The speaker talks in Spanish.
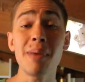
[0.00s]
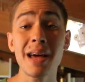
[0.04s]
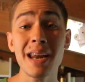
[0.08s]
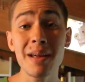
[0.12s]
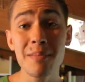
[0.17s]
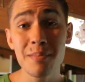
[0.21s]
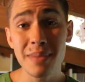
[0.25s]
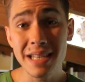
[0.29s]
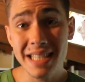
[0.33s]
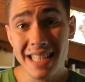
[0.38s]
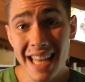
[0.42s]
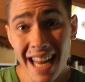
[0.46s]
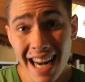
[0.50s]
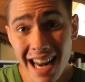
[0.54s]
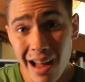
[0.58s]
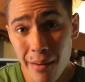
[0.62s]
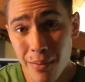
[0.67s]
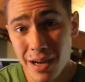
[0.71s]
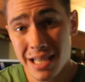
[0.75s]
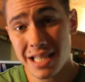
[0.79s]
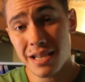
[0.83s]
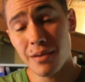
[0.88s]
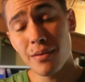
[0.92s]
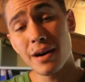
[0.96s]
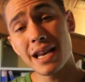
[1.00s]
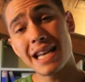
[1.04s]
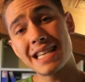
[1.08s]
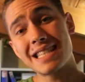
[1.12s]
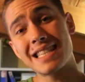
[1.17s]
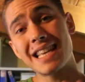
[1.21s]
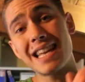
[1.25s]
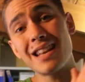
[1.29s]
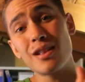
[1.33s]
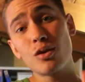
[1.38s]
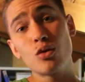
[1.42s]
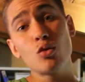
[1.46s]
Para empezar, las bases van a
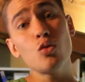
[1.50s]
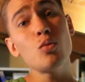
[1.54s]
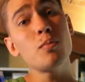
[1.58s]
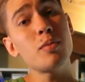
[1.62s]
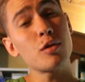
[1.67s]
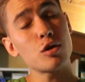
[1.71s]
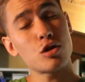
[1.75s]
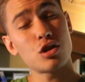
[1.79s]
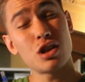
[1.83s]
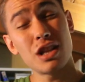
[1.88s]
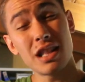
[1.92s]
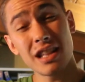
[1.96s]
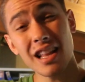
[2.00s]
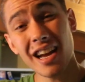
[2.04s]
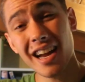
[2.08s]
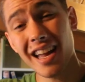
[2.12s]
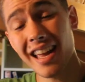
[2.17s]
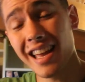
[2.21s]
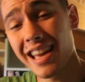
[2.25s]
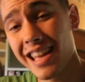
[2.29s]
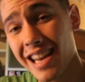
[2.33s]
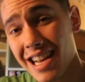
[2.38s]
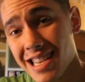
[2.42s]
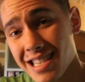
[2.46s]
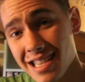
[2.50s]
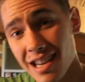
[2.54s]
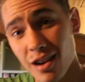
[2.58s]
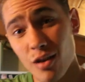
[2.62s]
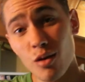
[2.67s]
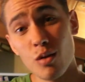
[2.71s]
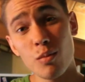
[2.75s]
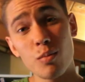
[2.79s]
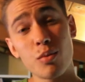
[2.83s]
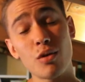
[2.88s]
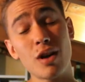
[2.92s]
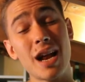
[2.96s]
ser tu porcentaje de grasa
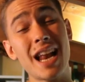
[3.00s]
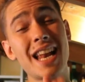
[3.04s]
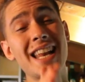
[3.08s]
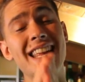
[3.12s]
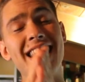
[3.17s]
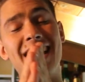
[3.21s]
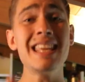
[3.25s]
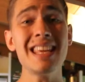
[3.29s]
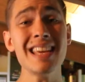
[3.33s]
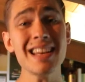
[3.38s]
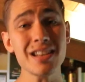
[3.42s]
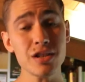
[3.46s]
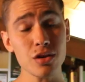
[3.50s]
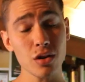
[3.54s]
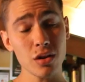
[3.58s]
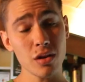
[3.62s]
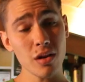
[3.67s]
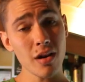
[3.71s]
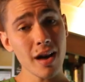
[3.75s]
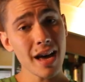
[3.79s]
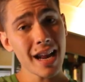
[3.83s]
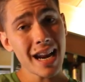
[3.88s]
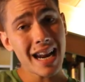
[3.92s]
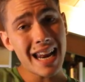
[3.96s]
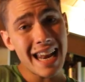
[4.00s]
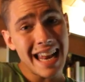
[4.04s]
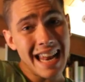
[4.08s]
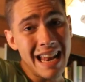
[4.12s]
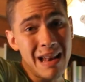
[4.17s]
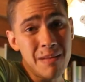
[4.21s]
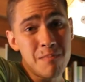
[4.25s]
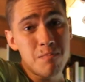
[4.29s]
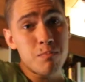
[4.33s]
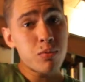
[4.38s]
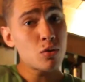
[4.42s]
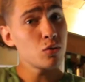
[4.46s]
corporal y eso te va a dar
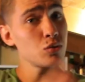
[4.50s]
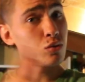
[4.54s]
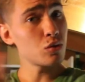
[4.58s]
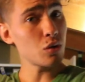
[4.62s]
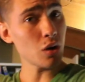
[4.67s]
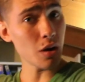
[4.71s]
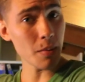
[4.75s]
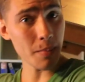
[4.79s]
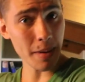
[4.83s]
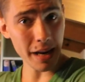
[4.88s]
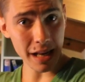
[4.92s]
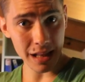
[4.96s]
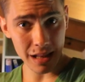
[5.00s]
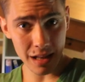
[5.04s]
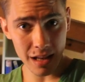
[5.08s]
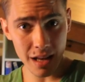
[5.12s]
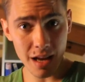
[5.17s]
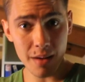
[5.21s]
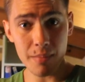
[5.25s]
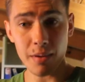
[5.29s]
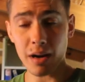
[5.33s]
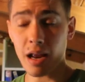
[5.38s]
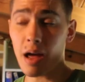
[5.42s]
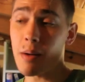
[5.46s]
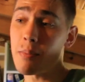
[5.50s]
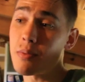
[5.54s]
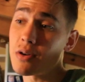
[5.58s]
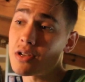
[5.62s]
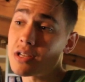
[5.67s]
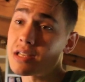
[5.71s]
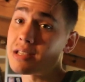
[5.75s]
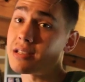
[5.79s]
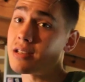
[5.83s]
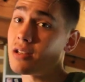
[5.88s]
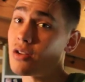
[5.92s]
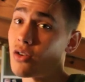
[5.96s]
el punto de partida para
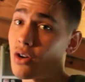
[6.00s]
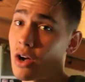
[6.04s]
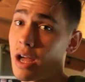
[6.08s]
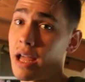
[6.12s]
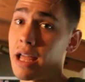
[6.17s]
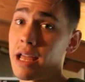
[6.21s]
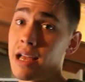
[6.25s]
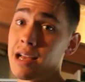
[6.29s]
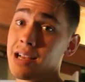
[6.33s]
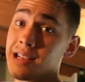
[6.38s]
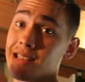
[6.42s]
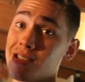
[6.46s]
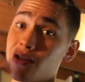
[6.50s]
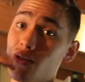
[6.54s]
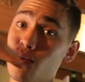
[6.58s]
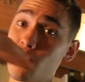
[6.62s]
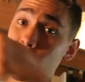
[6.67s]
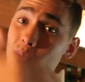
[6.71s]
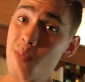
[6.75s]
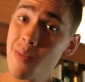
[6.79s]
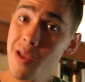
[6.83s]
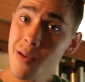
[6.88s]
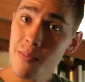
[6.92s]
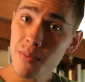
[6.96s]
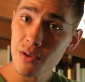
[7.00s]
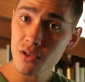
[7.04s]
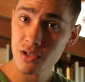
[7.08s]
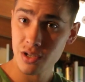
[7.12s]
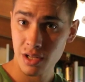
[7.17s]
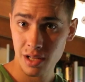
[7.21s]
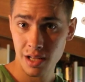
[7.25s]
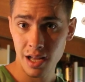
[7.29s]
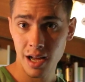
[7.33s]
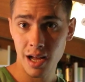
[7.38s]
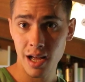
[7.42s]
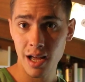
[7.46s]
después decir, ok, según mi
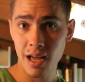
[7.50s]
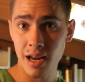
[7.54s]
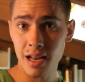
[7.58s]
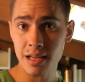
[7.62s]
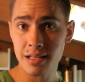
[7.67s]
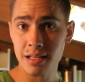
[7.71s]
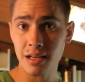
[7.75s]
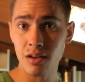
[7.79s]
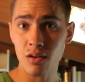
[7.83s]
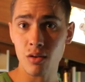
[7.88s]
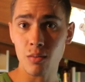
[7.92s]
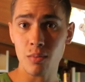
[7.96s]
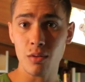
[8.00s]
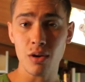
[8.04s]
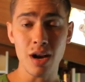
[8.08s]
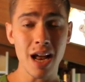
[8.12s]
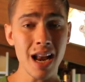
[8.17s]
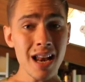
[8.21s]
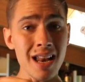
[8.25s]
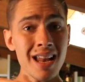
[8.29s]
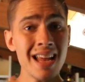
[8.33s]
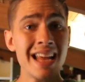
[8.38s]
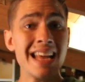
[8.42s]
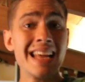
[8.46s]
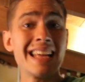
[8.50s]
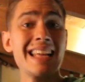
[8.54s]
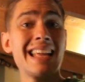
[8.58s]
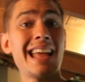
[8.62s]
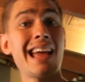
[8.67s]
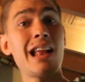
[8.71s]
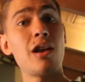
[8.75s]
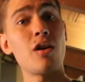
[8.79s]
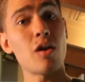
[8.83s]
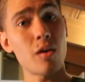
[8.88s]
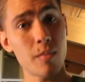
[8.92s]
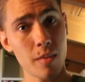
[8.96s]
porcentaje de grasa corporal,
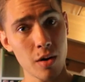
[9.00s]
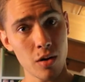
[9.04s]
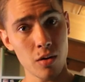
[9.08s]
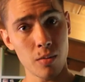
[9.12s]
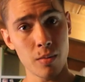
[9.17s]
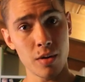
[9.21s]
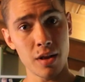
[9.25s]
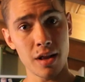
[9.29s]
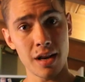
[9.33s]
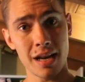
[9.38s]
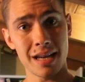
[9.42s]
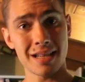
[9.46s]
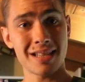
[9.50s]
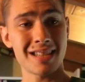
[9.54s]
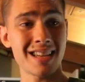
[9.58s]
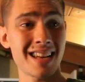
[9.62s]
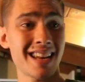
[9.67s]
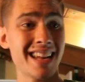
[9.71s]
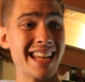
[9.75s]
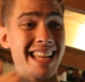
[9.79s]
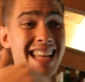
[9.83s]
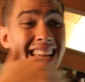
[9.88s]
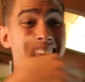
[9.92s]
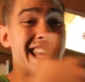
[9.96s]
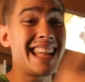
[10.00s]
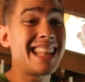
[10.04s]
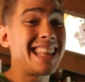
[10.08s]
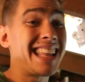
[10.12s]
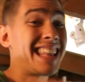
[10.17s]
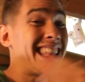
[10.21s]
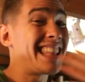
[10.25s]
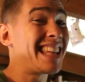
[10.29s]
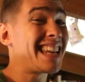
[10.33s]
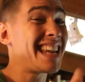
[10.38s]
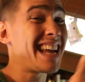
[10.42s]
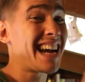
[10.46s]
¿qué es lo que me convendría hacer? ¿Qué
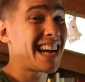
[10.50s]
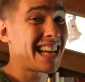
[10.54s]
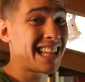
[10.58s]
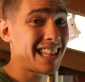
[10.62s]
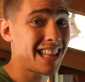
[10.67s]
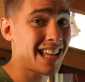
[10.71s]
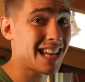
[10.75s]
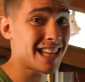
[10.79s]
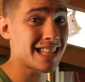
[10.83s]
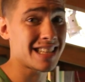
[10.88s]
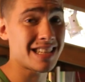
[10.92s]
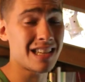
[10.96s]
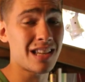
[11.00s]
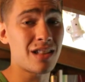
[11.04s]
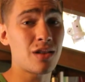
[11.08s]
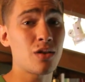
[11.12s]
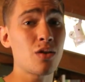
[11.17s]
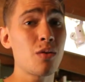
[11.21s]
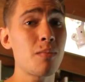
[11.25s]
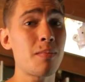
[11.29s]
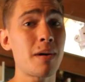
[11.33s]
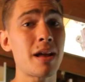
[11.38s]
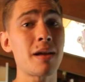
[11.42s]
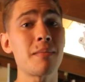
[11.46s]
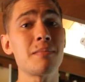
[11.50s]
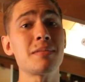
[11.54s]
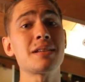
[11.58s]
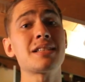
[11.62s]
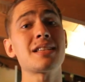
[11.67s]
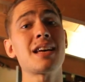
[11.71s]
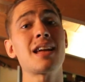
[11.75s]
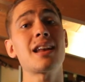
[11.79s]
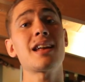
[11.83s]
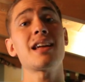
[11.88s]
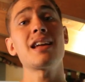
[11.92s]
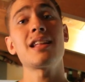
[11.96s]
tendría que estar haciendo para
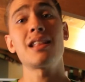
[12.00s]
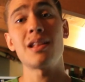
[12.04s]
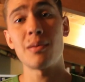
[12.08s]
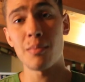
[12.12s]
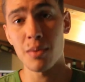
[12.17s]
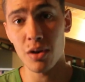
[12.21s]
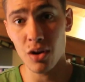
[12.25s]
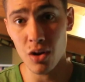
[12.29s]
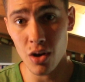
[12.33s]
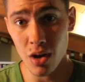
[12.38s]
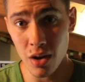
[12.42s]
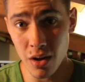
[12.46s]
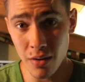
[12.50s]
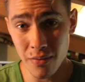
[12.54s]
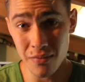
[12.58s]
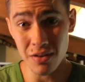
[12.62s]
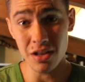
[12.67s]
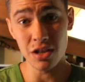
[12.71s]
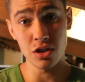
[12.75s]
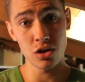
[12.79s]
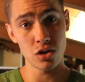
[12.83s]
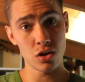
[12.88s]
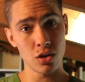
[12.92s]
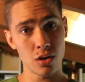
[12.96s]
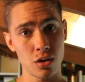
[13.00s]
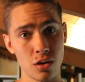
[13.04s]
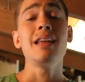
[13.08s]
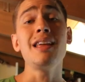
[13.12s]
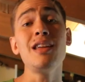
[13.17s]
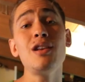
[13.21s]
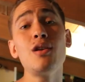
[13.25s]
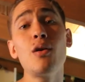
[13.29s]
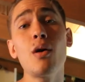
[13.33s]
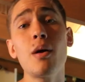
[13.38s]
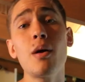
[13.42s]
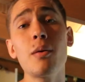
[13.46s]
empezar este periodo de definición?
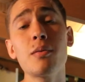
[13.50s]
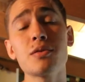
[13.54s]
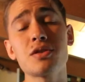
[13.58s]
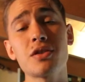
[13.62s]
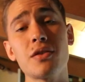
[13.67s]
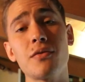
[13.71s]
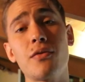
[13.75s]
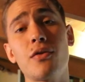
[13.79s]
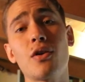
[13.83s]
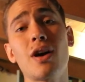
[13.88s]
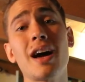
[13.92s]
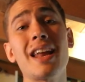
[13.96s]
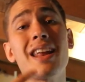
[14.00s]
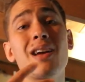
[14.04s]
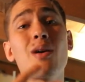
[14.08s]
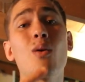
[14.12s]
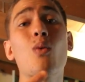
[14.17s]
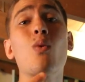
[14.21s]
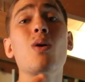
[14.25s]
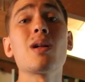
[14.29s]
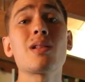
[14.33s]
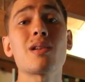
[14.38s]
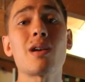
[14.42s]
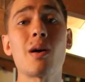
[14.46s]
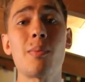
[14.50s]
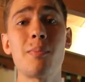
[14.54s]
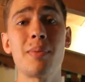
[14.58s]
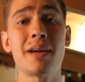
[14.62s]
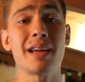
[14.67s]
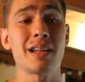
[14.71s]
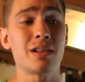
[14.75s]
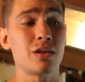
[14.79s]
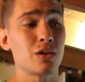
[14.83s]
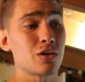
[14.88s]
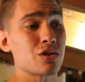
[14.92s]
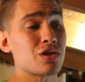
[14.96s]
Y nos vamos a enfocar en cuatro
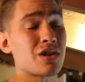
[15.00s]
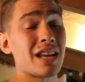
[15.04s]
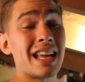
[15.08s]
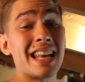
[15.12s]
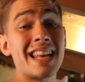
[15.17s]
aspectos.